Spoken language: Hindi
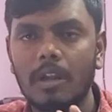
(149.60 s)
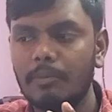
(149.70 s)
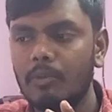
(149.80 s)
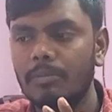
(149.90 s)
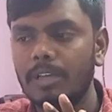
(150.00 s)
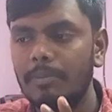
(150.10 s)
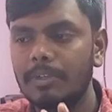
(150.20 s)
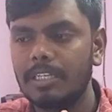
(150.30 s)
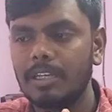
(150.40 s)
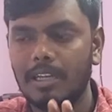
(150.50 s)
और आपको हम यहाँ
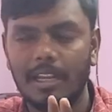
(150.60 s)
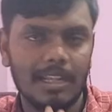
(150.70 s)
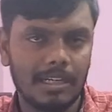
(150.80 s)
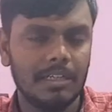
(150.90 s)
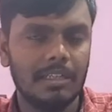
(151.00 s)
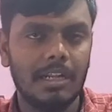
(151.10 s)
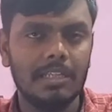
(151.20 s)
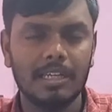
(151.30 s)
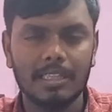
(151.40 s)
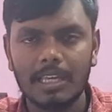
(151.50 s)
पर से क्लियर कर
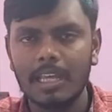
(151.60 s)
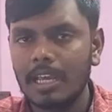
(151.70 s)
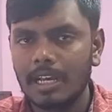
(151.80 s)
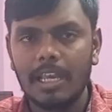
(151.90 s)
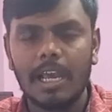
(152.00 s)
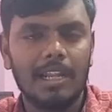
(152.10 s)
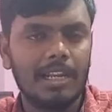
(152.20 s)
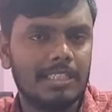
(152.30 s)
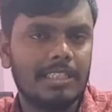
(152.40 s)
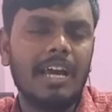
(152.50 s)
देना चाहते हैं कि
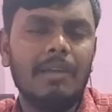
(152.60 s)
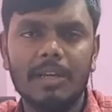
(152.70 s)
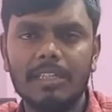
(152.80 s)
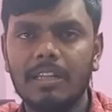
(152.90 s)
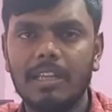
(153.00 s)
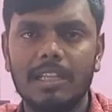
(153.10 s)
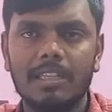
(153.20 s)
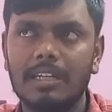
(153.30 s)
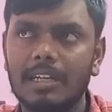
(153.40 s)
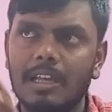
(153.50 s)
अगले चार पाँच दिन के
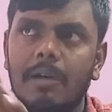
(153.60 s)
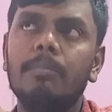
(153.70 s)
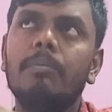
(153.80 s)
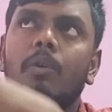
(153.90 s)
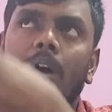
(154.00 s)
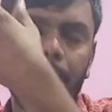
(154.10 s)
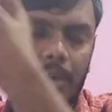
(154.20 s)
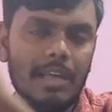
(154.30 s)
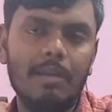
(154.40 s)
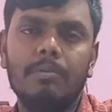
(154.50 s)
अंतर्गत हम वहाँ
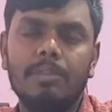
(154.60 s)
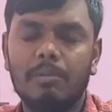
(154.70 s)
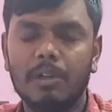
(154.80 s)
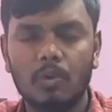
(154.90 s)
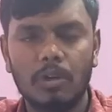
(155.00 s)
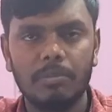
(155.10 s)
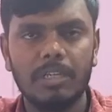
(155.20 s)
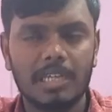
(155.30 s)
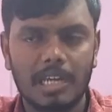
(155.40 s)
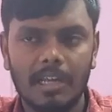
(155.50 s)
पे सिविल कोर्ट
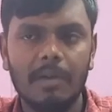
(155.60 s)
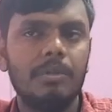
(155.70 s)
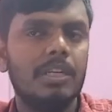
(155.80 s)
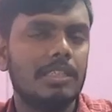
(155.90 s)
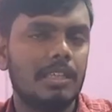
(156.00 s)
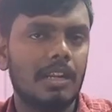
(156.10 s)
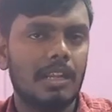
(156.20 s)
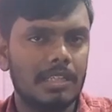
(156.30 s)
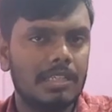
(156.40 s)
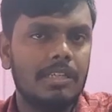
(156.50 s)
में जाने का प्रयास कर
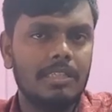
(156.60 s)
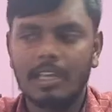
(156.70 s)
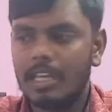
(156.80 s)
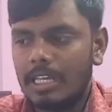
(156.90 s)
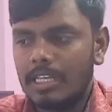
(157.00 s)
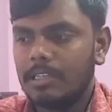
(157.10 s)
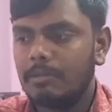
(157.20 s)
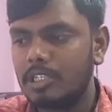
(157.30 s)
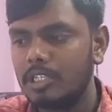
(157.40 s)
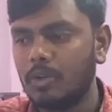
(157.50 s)
रहे हैं जहाँ से ये
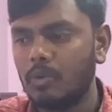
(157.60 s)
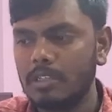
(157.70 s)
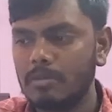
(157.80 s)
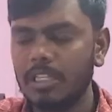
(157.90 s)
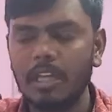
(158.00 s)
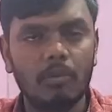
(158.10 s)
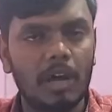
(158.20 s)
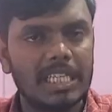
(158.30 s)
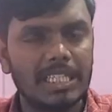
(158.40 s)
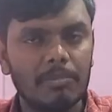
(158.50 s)
सभी चीज़ें नोटिस बनता है और
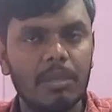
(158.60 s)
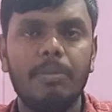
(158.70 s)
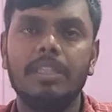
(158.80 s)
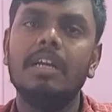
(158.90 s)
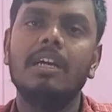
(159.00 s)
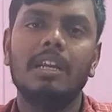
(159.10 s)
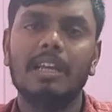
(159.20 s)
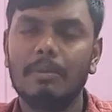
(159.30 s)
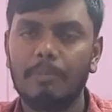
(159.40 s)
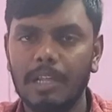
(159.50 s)
वहाँ से हम ये पता
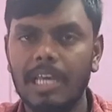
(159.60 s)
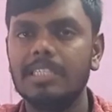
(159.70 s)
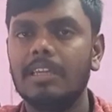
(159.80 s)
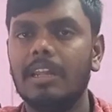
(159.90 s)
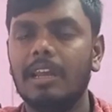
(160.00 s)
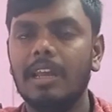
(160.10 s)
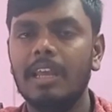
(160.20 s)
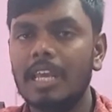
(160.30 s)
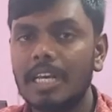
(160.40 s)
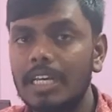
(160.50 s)
करने का प्रयास
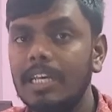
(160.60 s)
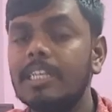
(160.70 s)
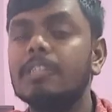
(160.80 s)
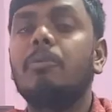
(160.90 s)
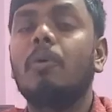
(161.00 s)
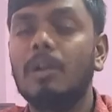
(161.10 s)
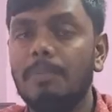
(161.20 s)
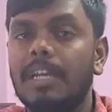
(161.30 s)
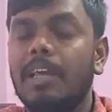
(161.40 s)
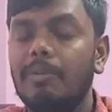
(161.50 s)
करेंगे कि किस
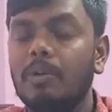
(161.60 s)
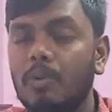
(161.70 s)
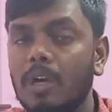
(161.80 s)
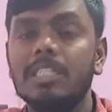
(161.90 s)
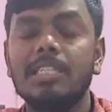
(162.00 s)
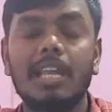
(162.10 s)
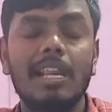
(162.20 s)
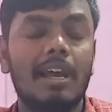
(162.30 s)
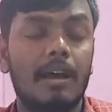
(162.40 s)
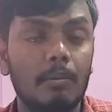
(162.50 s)
फॉन्ट पे टाइपिंग होगा
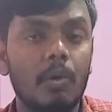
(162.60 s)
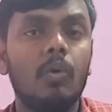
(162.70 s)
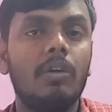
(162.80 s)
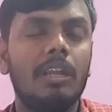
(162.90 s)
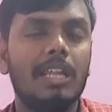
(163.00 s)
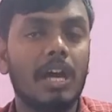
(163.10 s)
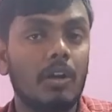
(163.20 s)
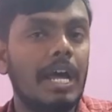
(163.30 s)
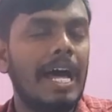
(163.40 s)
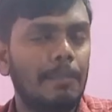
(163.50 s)
जिसके लिए हम लोग के लिए
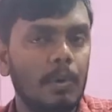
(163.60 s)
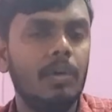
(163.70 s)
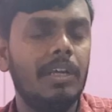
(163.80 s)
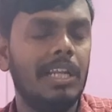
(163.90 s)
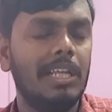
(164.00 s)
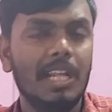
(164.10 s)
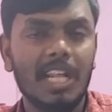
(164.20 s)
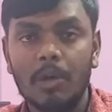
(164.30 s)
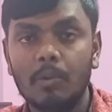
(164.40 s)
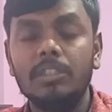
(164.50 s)
और आप लोग के
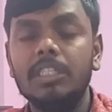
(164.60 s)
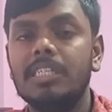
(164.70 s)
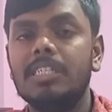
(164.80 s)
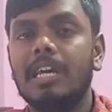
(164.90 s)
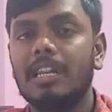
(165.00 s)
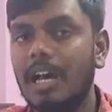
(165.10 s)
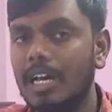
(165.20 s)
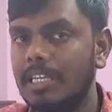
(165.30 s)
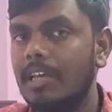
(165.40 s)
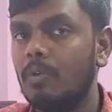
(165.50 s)
लिए वो चीज़ें जानना
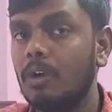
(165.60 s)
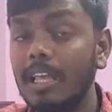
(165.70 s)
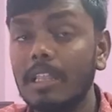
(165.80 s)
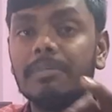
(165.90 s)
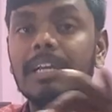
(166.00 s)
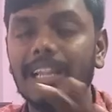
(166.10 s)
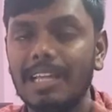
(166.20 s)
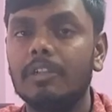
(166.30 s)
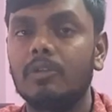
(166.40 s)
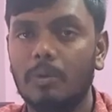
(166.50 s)
आसान होगा एकदम
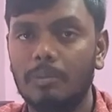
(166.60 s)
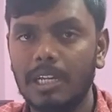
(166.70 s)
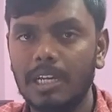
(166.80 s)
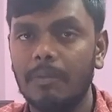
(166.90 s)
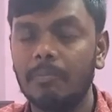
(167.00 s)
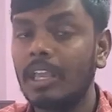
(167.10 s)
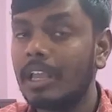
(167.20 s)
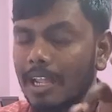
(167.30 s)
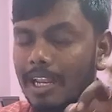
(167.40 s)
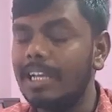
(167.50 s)
क्लियर तौर पर ठीक ना
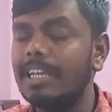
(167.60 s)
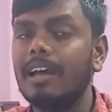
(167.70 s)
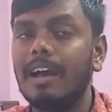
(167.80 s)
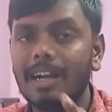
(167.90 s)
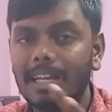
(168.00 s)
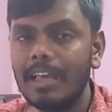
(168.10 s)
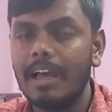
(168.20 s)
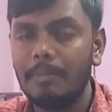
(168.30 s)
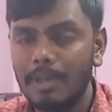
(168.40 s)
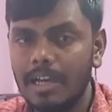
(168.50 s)
लेकिन अभी
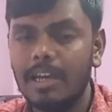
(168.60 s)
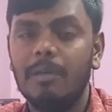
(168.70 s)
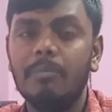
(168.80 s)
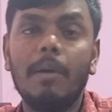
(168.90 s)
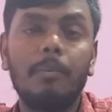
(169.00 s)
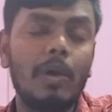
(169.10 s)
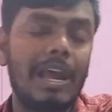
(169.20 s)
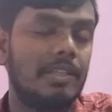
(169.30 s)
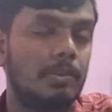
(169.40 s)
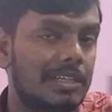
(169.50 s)
अभी अगर हम आपको
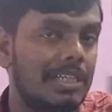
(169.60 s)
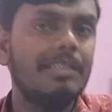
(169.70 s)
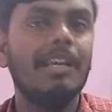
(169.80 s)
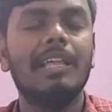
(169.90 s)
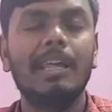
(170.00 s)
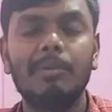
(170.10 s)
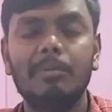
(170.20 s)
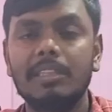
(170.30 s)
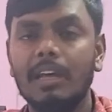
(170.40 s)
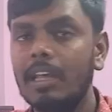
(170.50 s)
एक्सपीरियंस के आधार
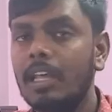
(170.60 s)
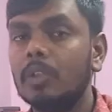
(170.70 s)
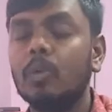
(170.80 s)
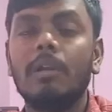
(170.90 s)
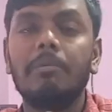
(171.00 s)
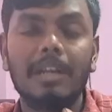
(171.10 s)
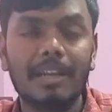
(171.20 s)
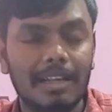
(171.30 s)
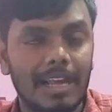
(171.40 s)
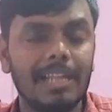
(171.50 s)
पर बताएं तो
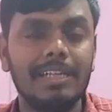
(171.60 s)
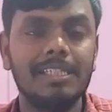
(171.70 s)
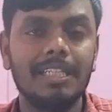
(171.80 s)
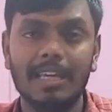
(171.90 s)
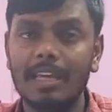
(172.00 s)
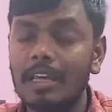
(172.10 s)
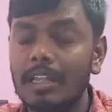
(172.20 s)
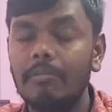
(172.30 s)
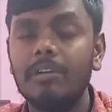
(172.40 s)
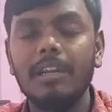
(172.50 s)
रविंटन गेल कीजिए
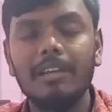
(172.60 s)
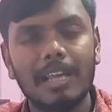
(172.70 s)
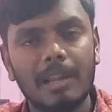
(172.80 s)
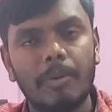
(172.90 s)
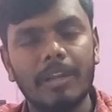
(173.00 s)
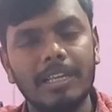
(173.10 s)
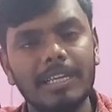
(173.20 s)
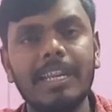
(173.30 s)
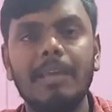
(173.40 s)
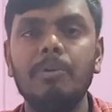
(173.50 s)
रविंटन गेल पर
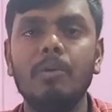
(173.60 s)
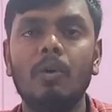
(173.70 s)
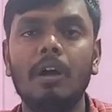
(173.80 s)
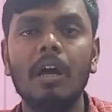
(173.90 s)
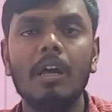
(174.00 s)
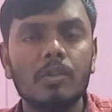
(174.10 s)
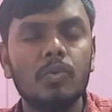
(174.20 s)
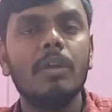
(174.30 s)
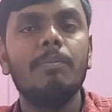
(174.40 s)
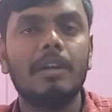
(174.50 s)
ही टाइपिंग होगा
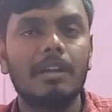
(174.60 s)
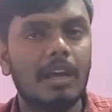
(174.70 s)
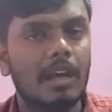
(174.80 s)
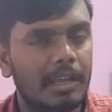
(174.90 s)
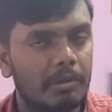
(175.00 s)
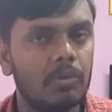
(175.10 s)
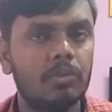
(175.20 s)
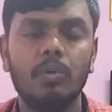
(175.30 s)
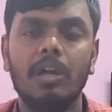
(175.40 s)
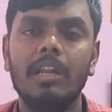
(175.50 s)
चूंकि पटना
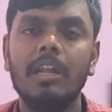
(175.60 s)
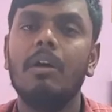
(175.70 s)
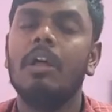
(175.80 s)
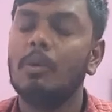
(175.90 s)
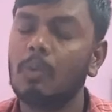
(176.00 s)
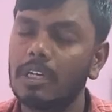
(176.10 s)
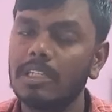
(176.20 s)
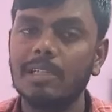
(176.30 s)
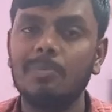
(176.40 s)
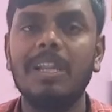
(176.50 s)
हाईकोर्ट जो है ना वो
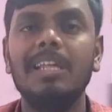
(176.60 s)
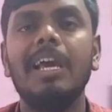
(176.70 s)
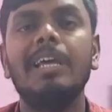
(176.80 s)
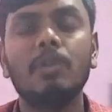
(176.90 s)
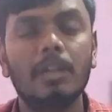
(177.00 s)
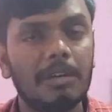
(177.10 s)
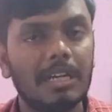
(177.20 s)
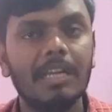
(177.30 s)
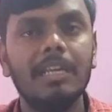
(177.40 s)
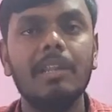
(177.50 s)
किस चीज़ पर लिया है तो
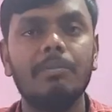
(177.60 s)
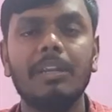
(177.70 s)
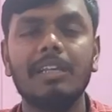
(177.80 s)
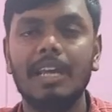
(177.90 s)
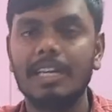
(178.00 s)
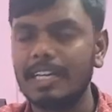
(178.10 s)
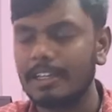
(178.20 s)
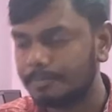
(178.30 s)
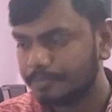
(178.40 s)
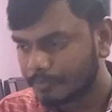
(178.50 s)
रविंटन गेल पर लिया है
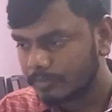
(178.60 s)
ठीक है